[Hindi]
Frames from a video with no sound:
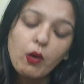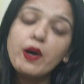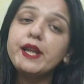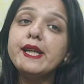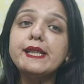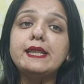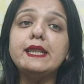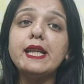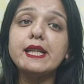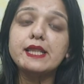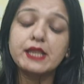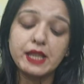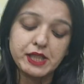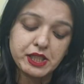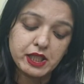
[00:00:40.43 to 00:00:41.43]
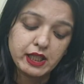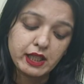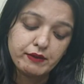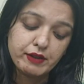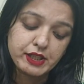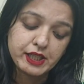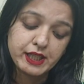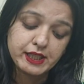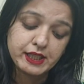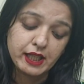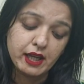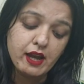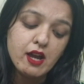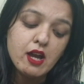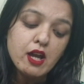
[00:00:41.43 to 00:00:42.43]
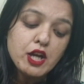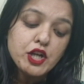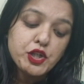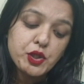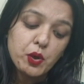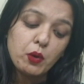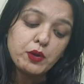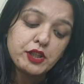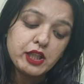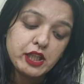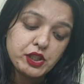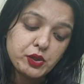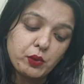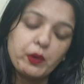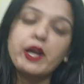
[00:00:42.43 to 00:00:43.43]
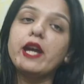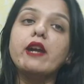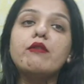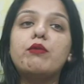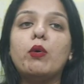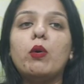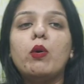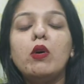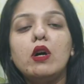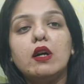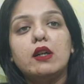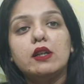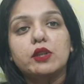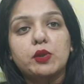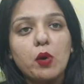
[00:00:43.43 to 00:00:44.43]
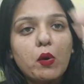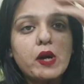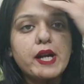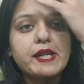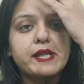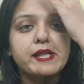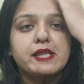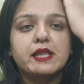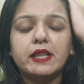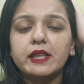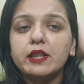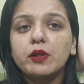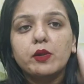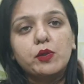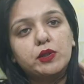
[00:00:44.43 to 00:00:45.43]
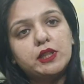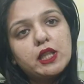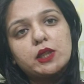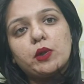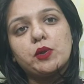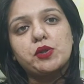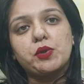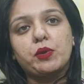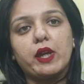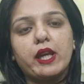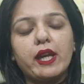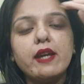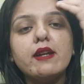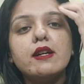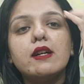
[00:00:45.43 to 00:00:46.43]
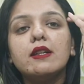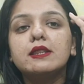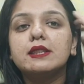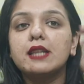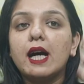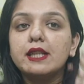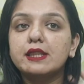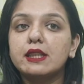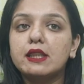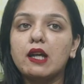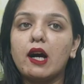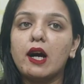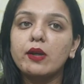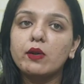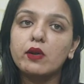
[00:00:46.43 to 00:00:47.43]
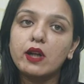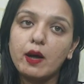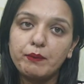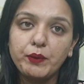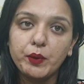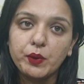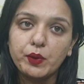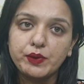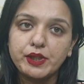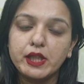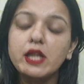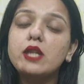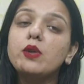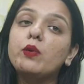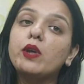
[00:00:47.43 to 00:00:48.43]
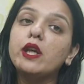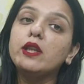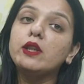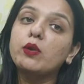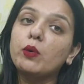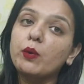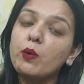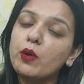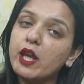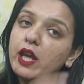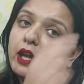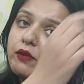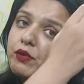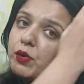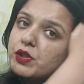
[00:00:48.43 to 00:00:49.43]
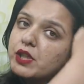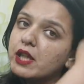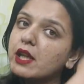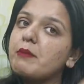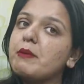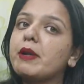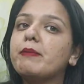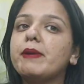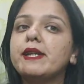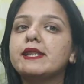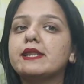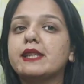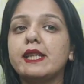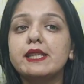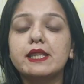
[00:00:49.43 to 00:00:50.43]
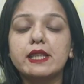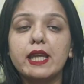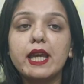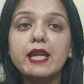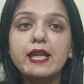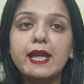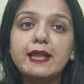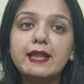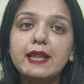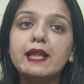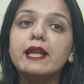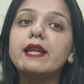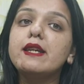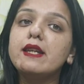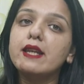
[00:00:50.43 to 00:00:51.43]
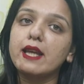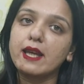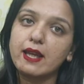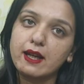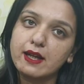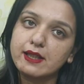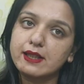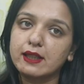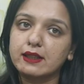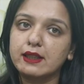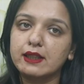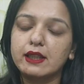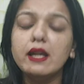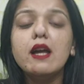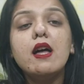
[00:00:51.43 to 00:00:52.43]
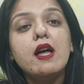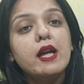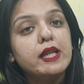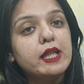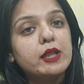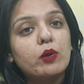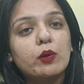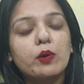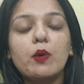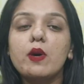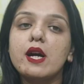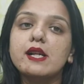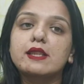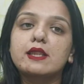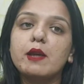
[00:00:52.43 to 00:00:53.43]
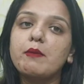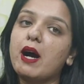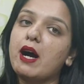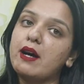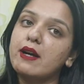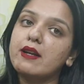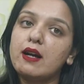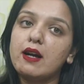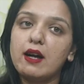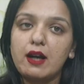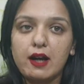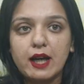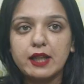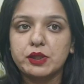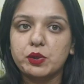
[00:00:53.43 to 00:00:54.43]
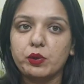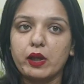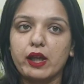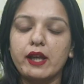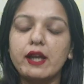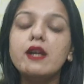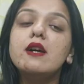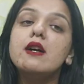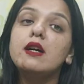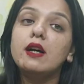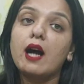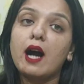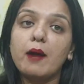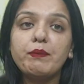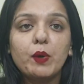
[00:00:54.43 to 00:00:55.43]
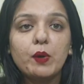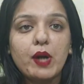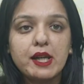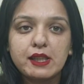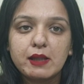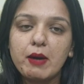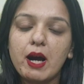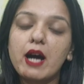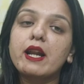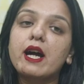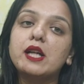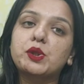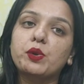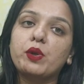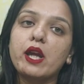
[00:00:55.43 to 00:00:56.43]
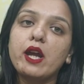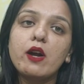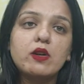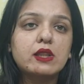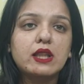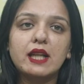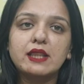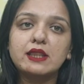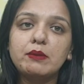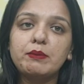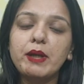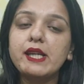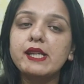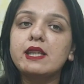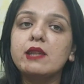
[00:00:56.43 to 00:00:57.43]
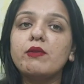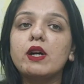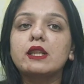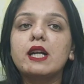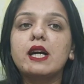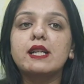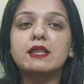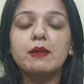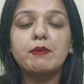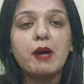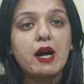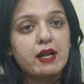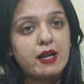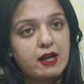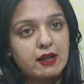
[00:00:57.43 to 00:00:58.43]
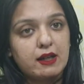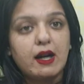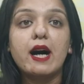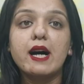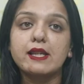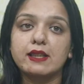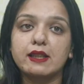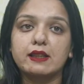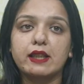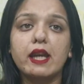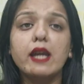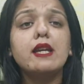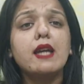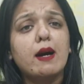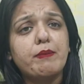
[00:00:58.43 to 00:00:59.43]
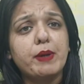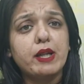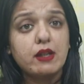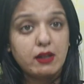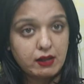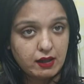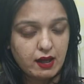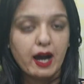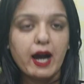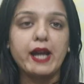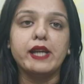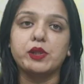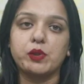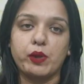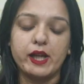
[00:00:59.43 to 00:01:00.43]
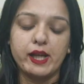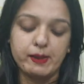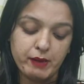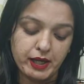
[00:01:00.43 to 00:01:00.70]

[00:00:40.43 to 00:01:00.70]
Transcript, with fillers: और इसी एक्सटेंशन की वजह से शो से जो है वो दो कंटेस्टेंट रुखसत हो चुके हैं साजिद खान और अब्दुल रोजे क्योंकि इन दोनों के ही फ्यूचर कमिटमेंट्स थे जिन्हें ये डिले नहीं कर सकते थे ये दोनों घर से बाहर आ चुके हैं अब्दू घर से बाहर आ चुके हैं और साजिद भी किसी वक्त घर से बाहर आ सकते हैं या फिर आ ही चुके हैं